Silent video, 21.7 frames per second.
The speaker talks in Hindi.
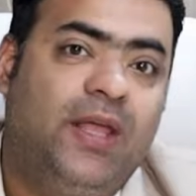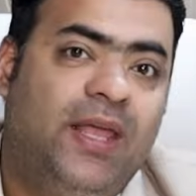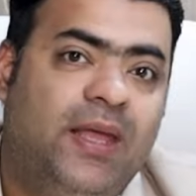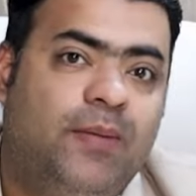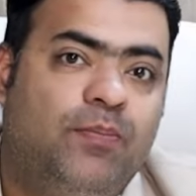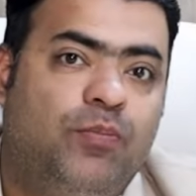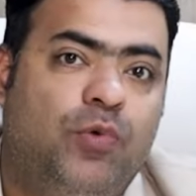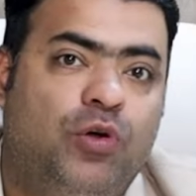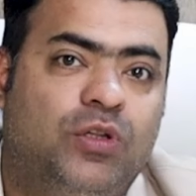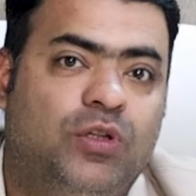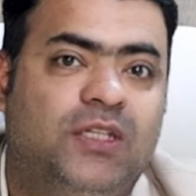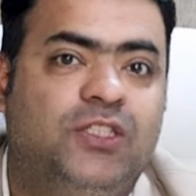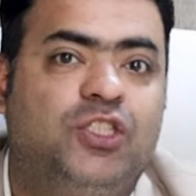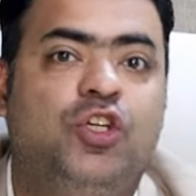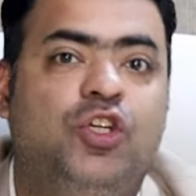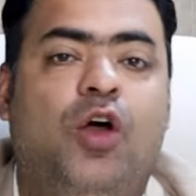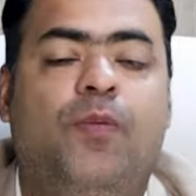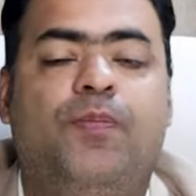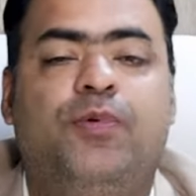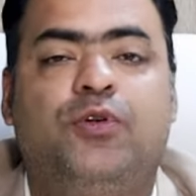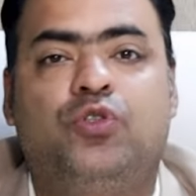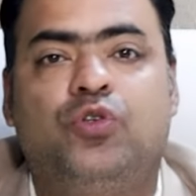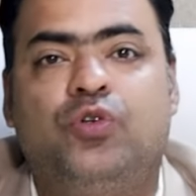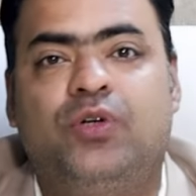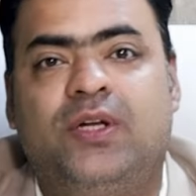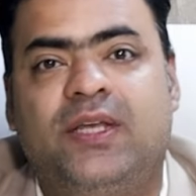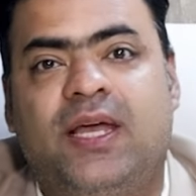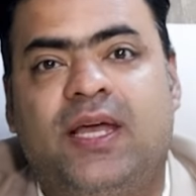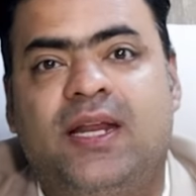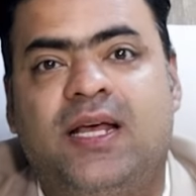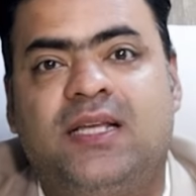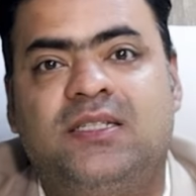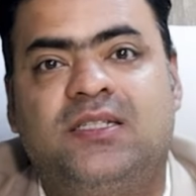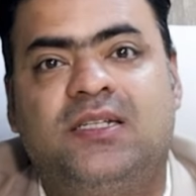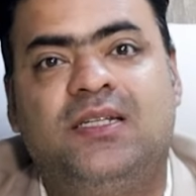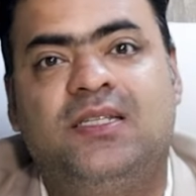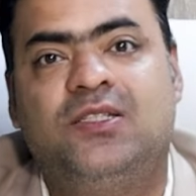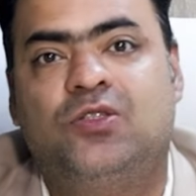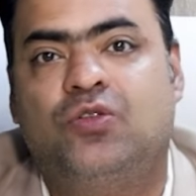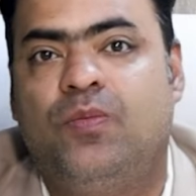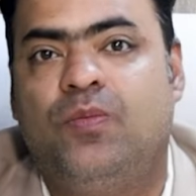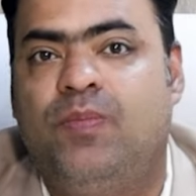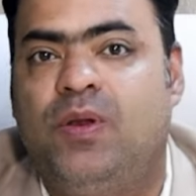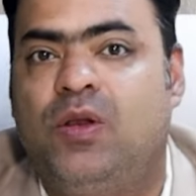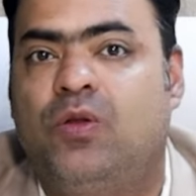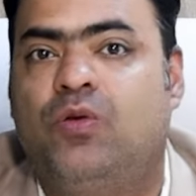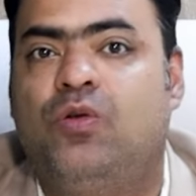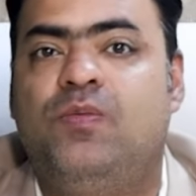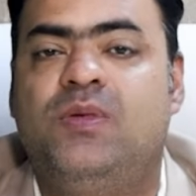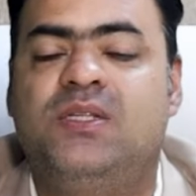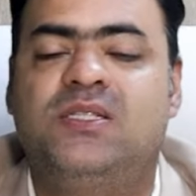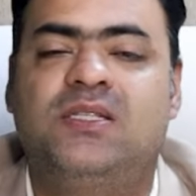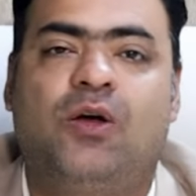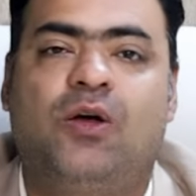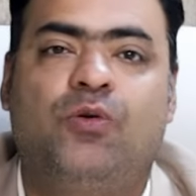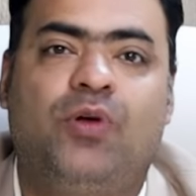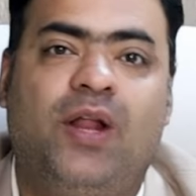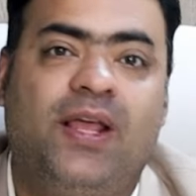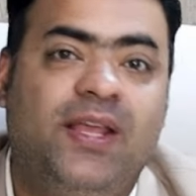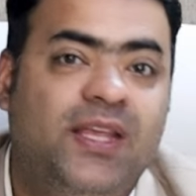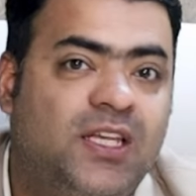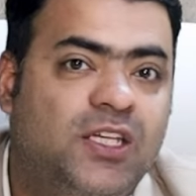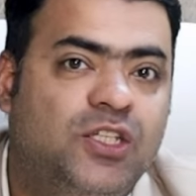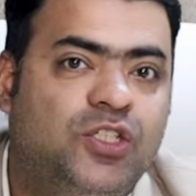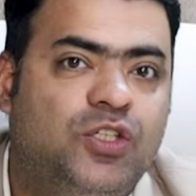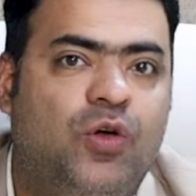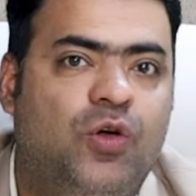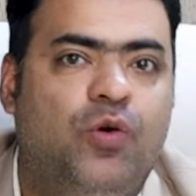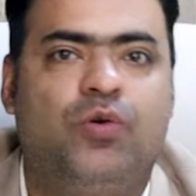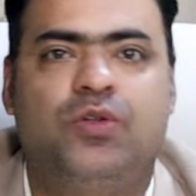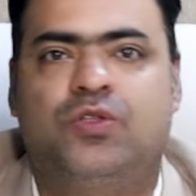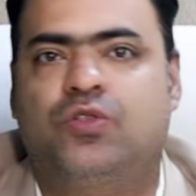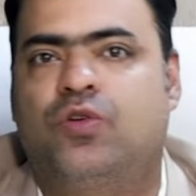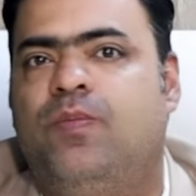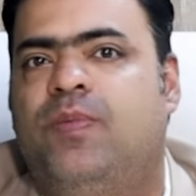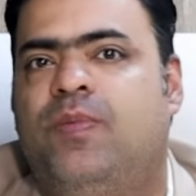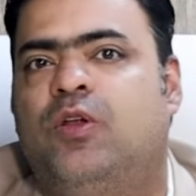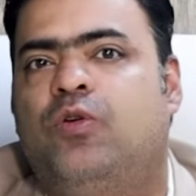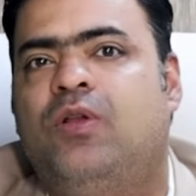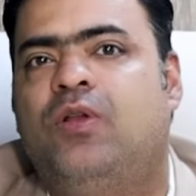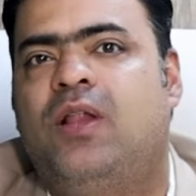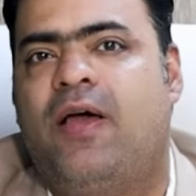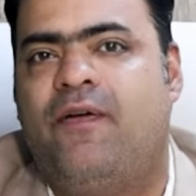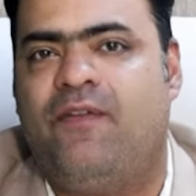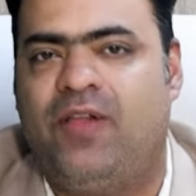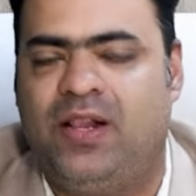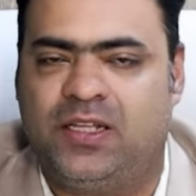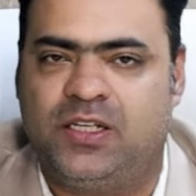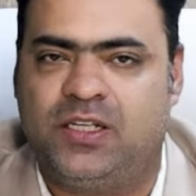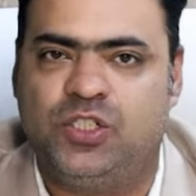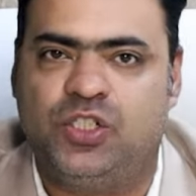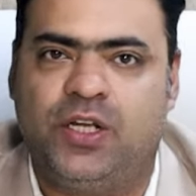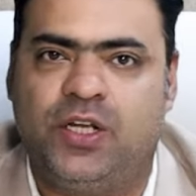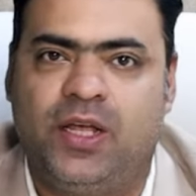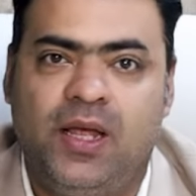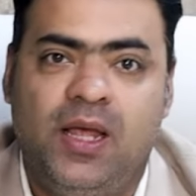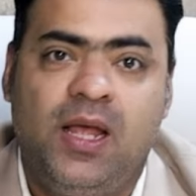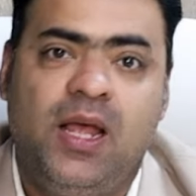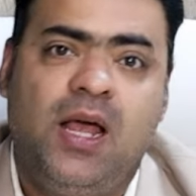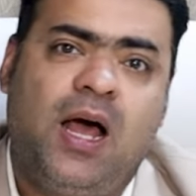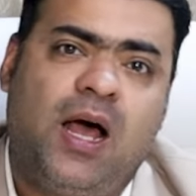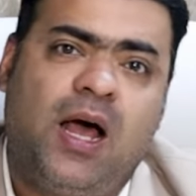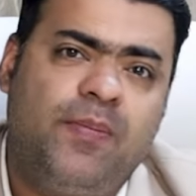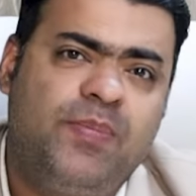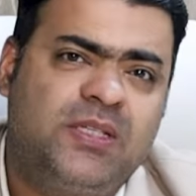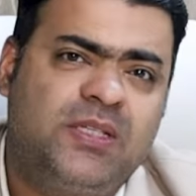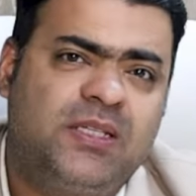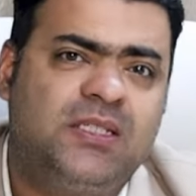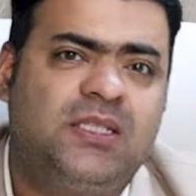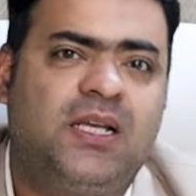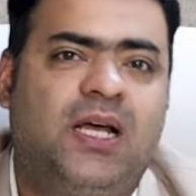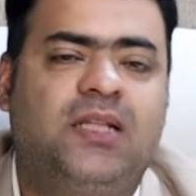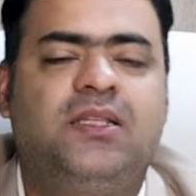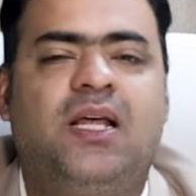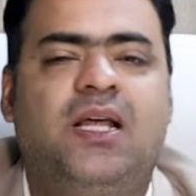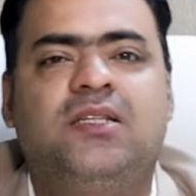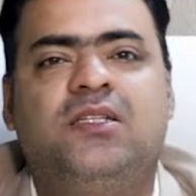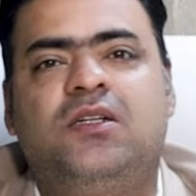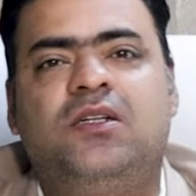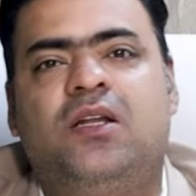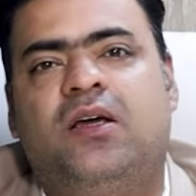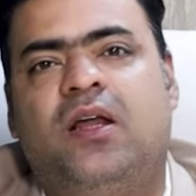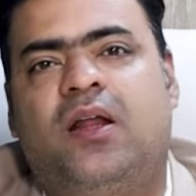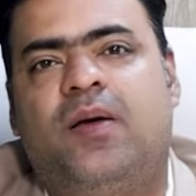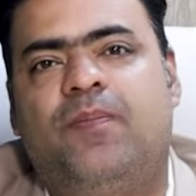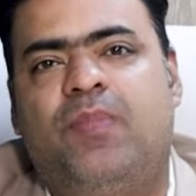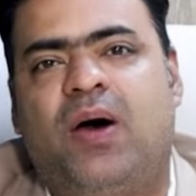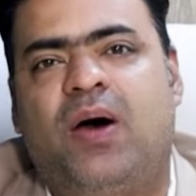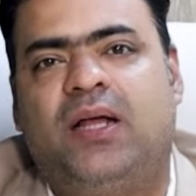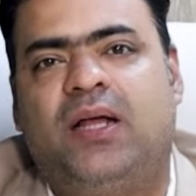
ये एक बहुत अच्छी अपॉर्चुनिटी है नाजीन इसको बिल्कुल मिस आउट नहीं कीजिए और इसको बिल्कुल अवेल कीजिए अब इसके साथ नाजीन अगर हम